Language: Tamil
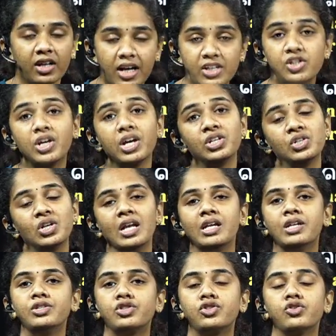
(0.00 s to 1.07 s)
எஜுகேஷனல்
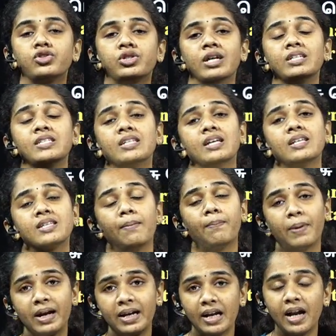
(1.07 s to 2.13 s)
இன்ஸ்டிடியூஷன்ஸ்
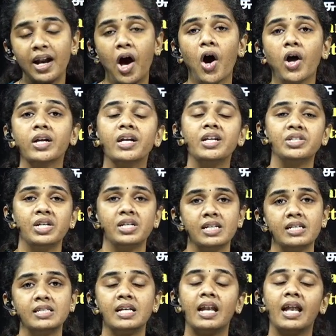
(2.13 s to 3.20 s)
செப்பரேட்டான
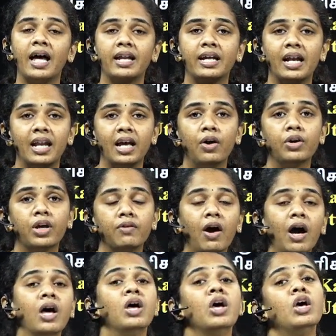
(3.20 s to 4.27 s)
ஆர்கனைசேஷன்ஸ் எல்லாம் இருக்கு இல்லையா ஓகேவா
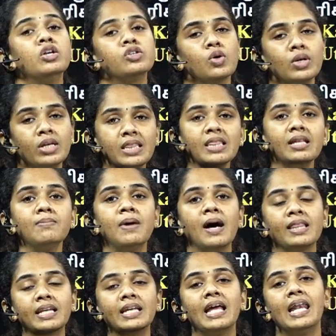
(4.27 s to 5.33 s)
ஸோ இந்த
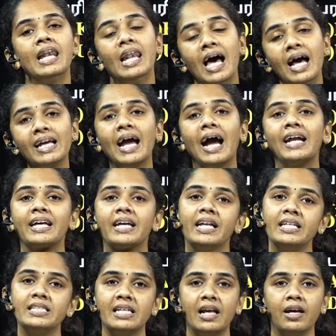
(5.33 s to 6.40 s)
மாதிரி எல்லா
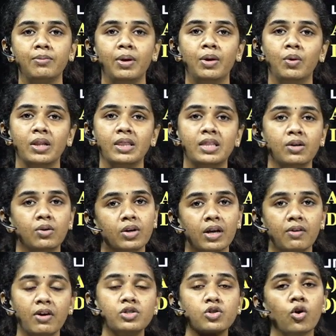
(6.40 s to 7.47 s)
கேட்டகரிஸ்லையுமே வந்து
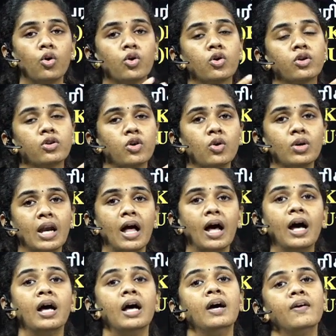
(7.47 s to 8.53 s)
ஓகேவா ஸோ
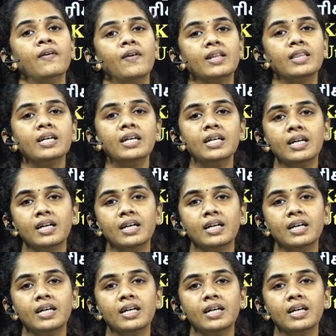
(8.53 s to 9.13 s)
டோட்டலாக வந்து